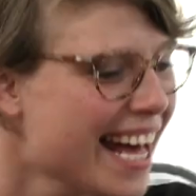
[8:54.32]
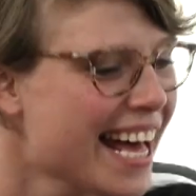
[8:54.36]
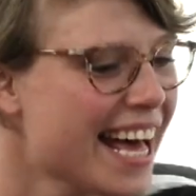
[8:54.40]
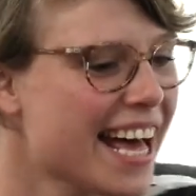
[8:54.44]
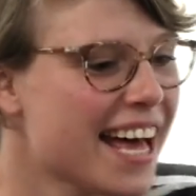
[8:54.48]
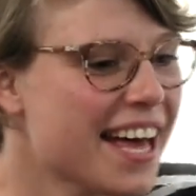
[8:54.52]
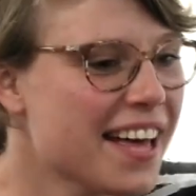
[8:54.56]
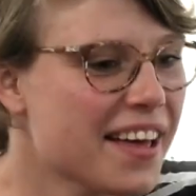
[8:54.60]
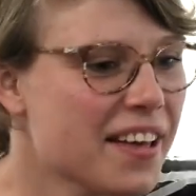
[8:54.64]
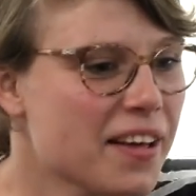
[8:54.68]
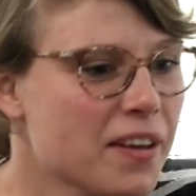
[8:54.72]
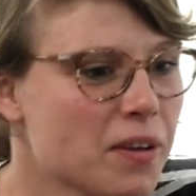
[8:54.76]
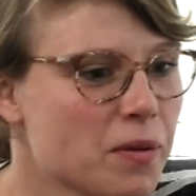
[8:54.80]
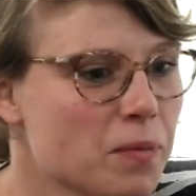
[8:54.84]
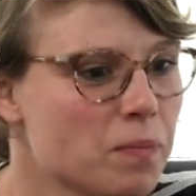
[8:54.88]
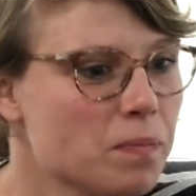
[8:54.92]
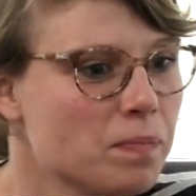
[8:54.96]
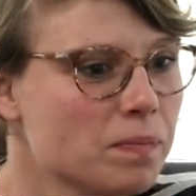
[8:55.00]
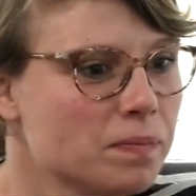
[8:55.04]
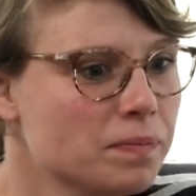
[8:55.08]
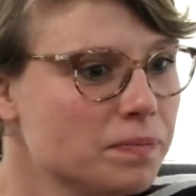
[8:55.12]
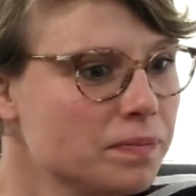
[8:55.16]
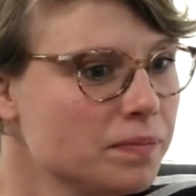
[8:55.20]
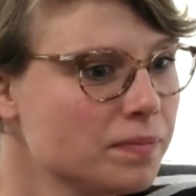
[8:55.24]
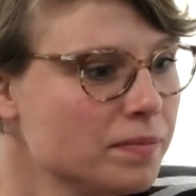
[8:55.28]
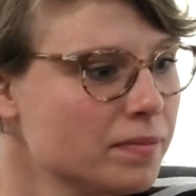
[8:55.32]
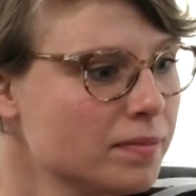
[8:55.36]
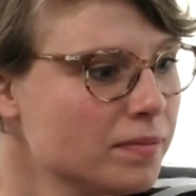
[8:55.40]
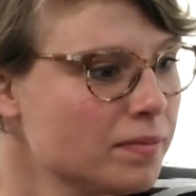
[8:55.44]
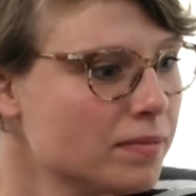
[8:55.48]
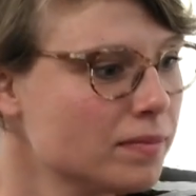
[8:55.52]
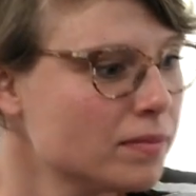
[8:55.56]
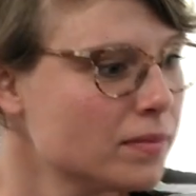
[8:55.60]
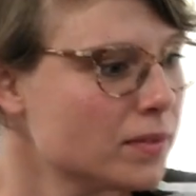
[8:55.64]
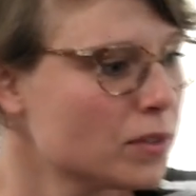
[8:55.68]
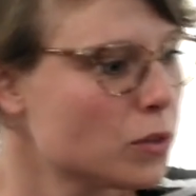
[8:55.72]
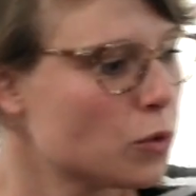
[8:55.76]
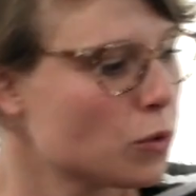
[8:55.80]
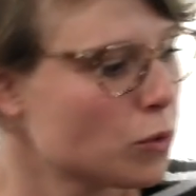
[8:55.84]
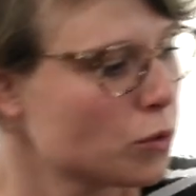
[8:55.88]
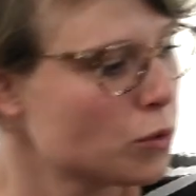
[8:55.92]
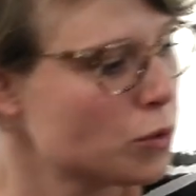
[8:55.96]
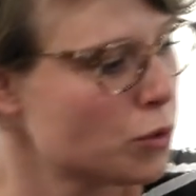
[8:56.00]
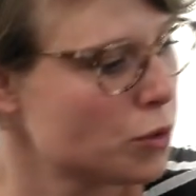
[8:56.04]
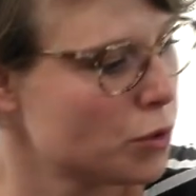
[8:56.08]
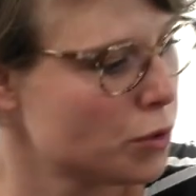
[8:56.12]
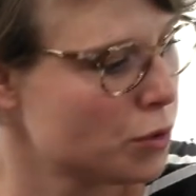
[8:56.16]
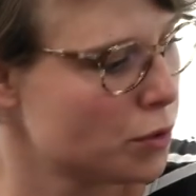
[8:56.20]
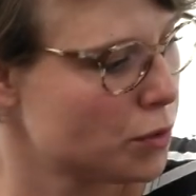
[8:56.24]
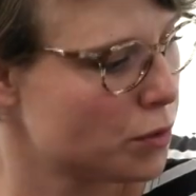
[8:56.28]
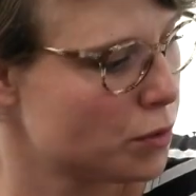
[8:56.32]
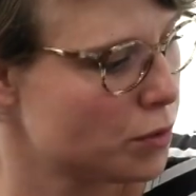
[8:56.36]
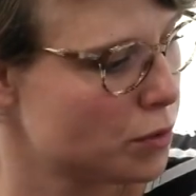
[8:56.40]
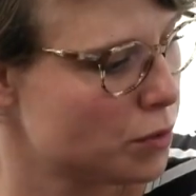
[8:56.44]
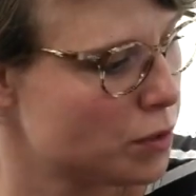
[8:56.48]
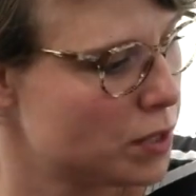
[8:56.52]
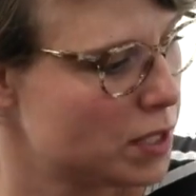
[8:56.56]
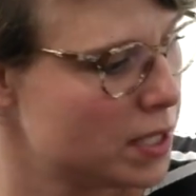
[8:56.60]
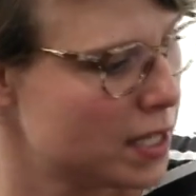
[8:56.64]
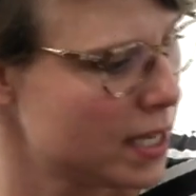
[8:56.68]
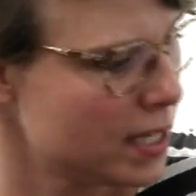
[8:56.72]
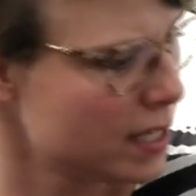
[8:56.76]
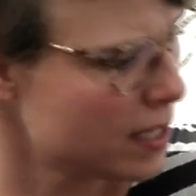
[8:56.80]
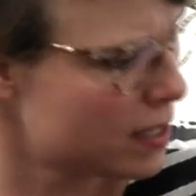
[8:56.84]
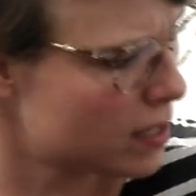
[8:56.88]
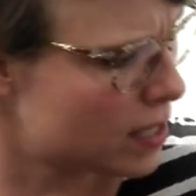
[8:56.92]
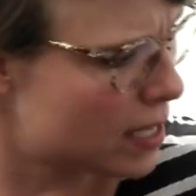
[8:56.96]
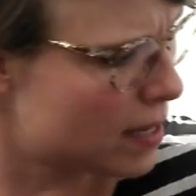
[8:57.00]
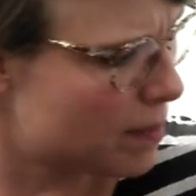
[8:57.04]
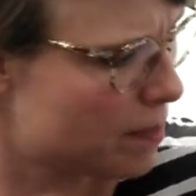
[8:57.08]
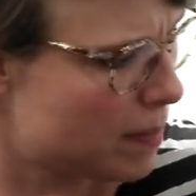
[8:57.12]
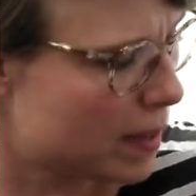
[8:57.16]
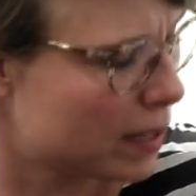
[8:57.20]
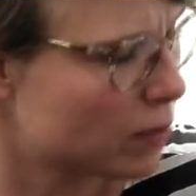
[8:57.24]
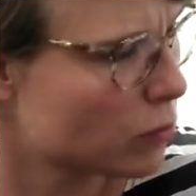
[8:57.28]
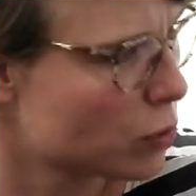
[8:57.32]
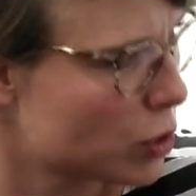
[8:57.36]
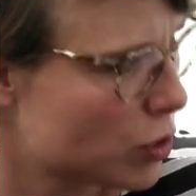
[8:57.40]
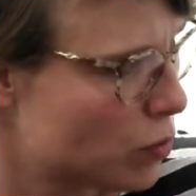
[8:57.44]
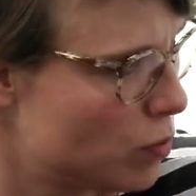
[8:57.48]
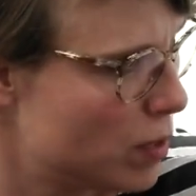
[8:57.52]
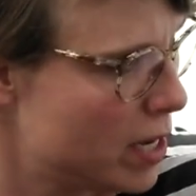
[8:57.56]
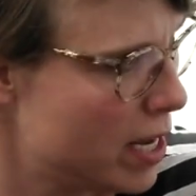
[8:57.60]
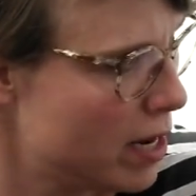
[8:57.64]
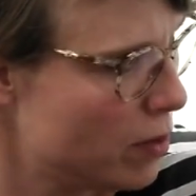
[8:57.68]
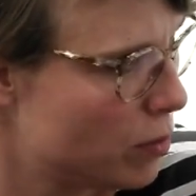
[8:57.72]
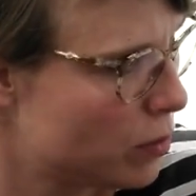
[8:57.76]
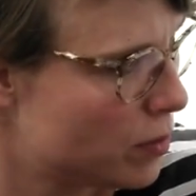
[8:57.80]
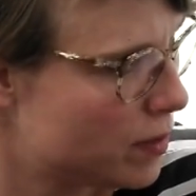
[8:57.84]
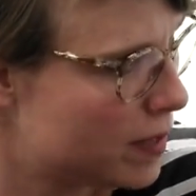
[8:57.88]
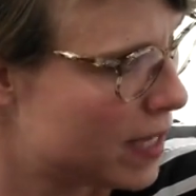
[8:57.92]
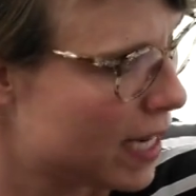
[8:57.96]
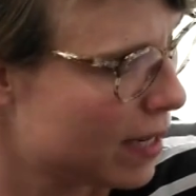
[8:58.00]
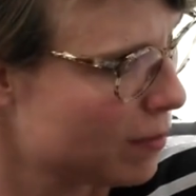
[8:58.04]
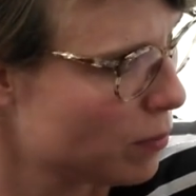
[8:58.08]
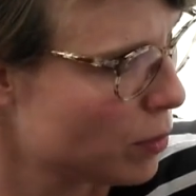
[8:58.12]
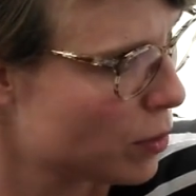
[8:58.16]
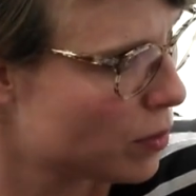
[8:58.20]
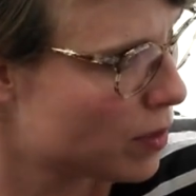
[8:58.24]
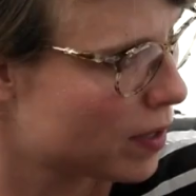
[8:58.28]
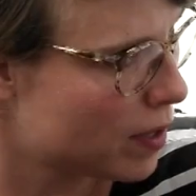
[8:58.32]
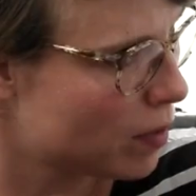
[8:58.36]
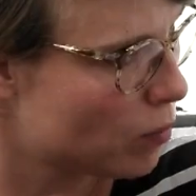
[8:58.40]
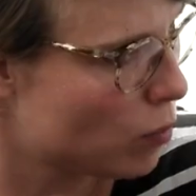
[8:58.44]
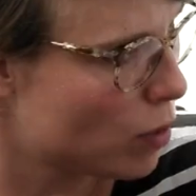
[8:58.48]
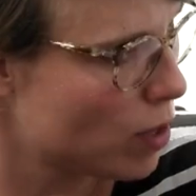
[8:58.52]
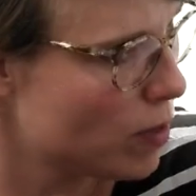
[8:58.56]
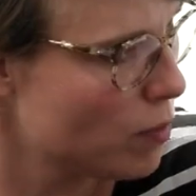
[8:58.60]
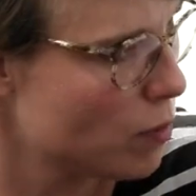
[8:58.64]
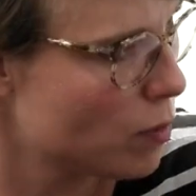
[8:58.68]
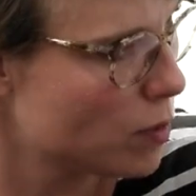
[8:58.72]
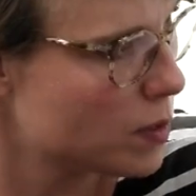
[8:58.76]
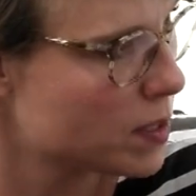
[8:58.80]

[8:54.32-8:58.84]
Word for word: Euh, donc tu disais, que pardon, j'ai oublié le terme que tu as employé pour